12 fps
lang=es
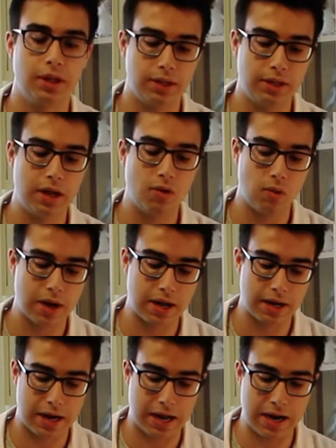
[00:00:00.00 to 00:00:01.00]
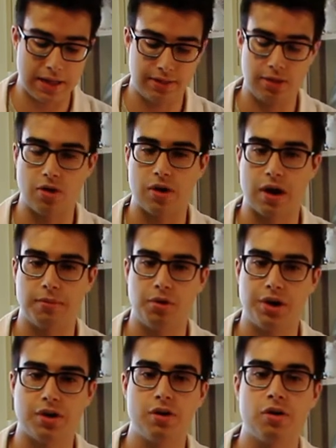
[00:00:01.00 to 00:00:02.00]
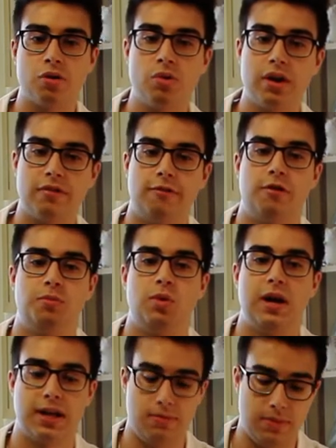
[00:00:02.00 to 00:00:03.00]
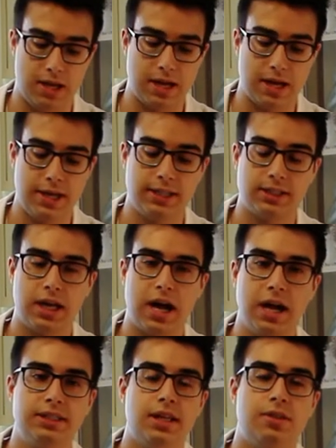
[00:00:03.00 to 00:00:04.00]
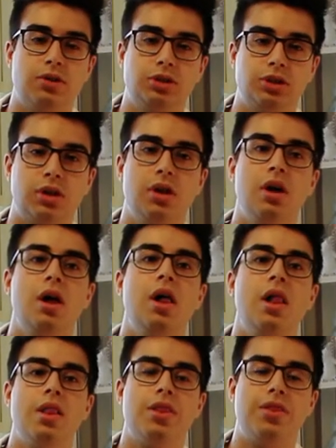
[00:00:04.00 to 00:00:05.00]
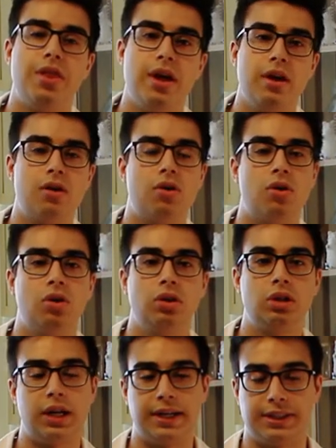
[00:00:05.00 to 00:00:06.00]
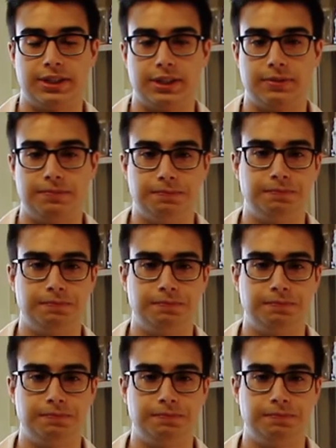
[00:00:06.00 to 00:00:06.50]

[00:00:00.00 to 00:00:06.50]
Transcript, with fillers: da lugar al ácido carbónico cuya fórmula química es H2CO3.